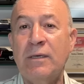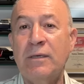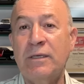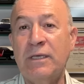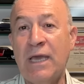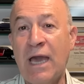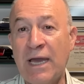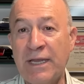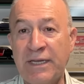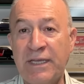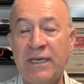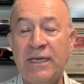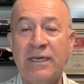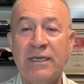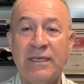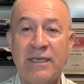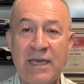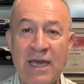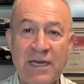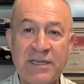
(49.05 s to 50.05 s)
Yani
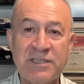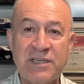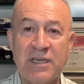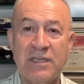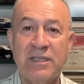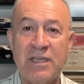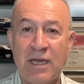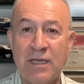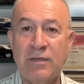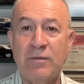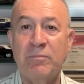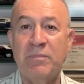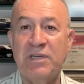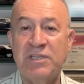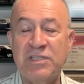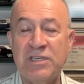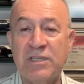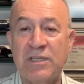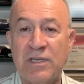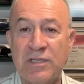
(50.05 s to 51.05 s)
gerçekten
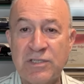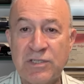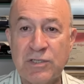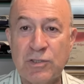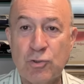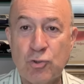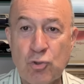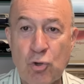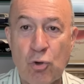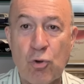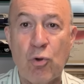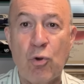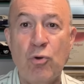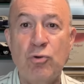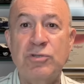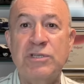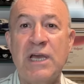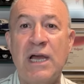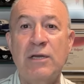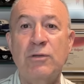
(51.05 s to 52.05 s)
Beşiktaş için çok
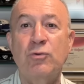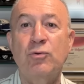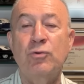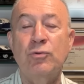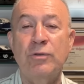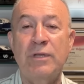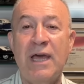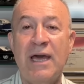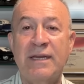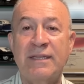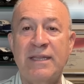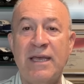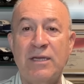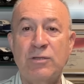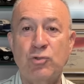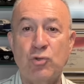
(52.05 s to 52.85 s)
özel günlerden,